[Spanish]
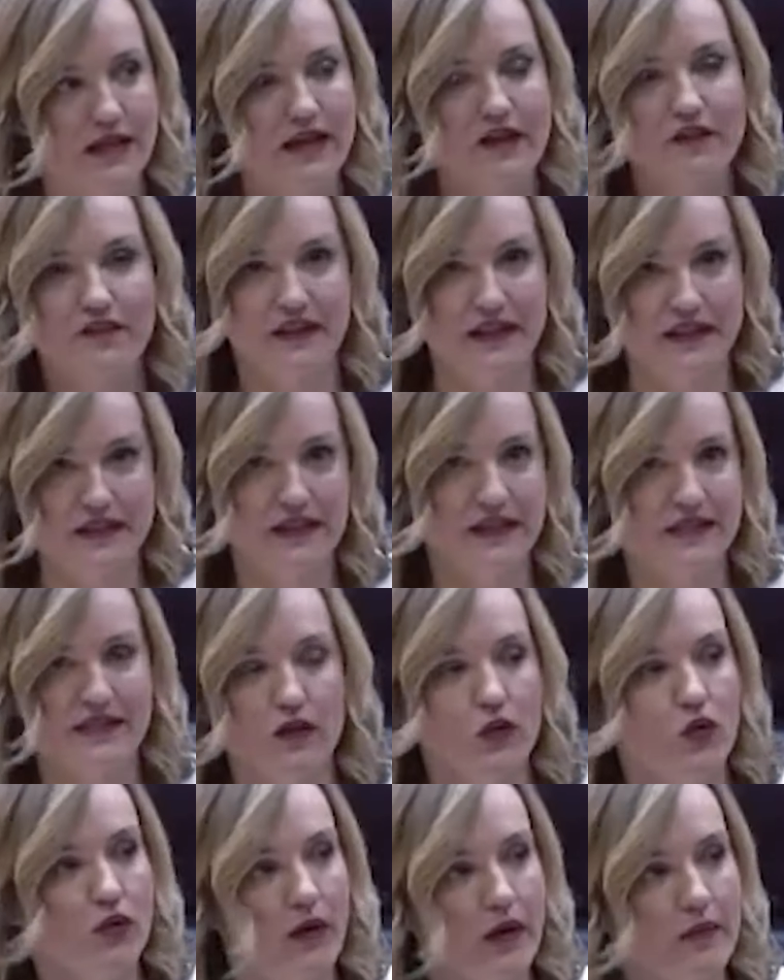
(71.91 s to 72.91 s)
frente a esta
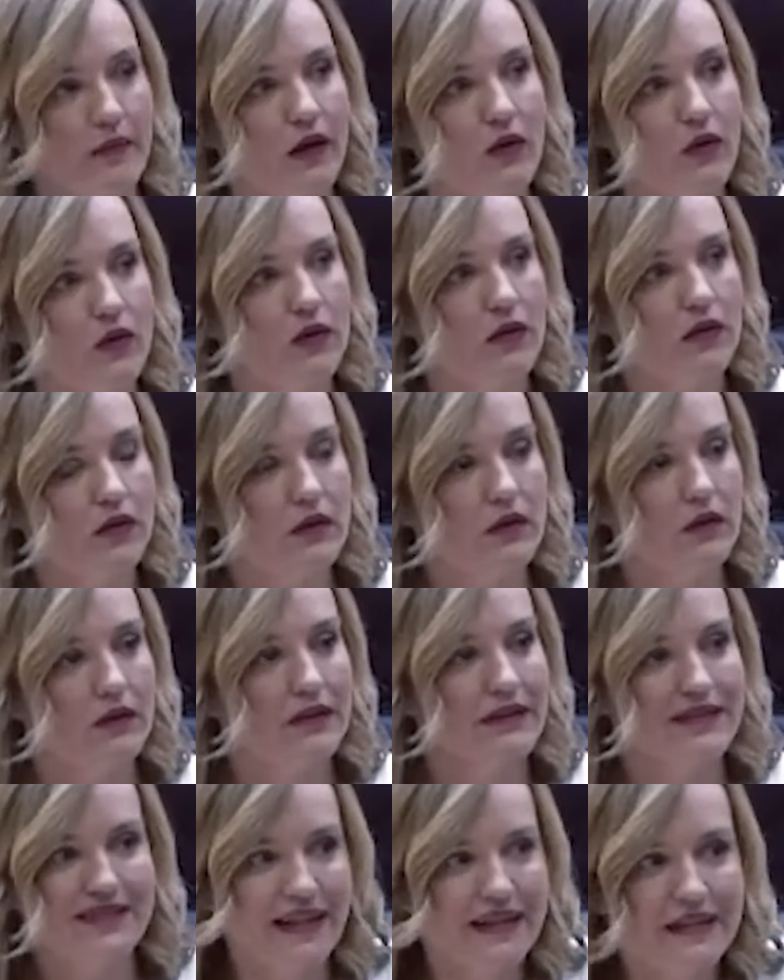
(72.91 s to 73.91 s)
nueva EVAO?
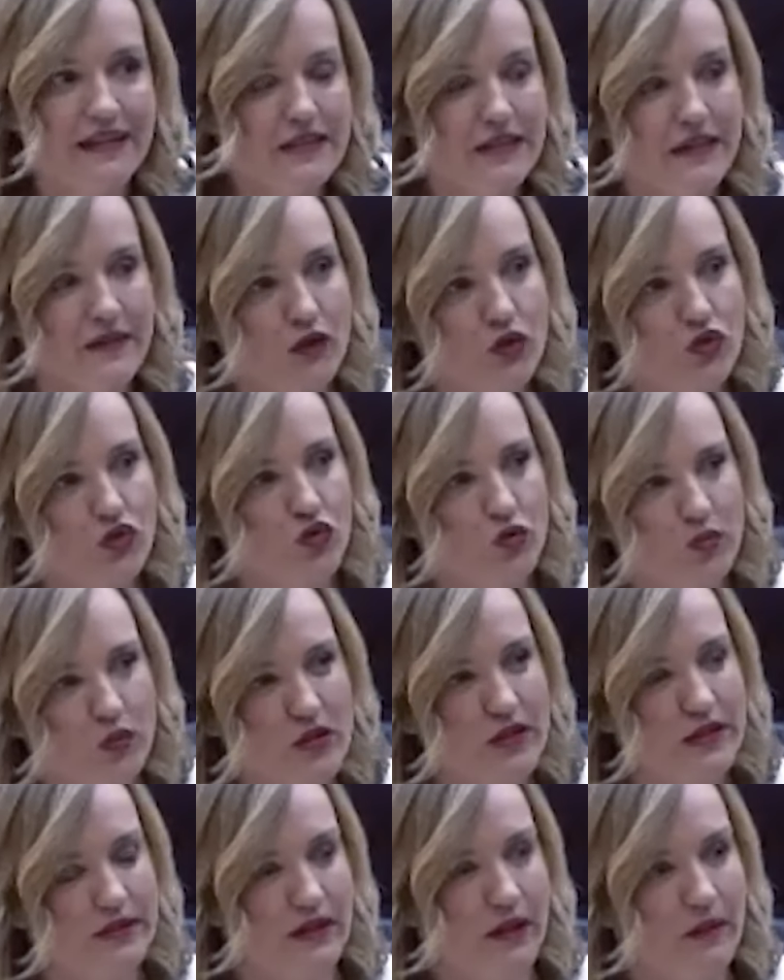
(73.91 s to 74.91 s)
salirse de los grupos
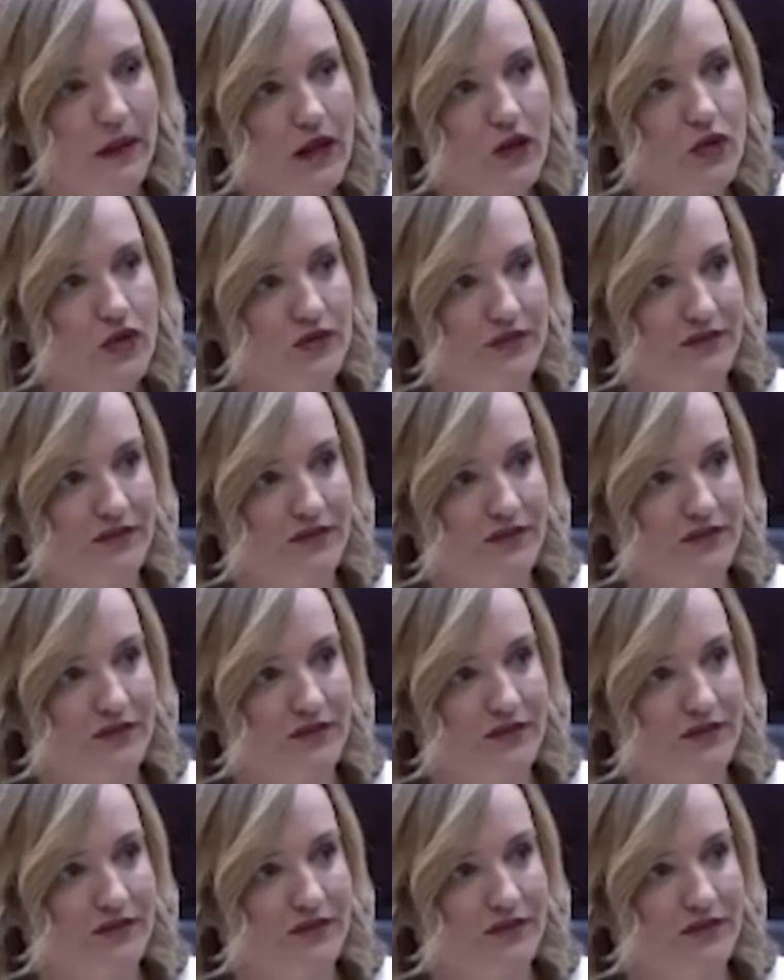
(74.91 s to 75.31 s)
de trabajo,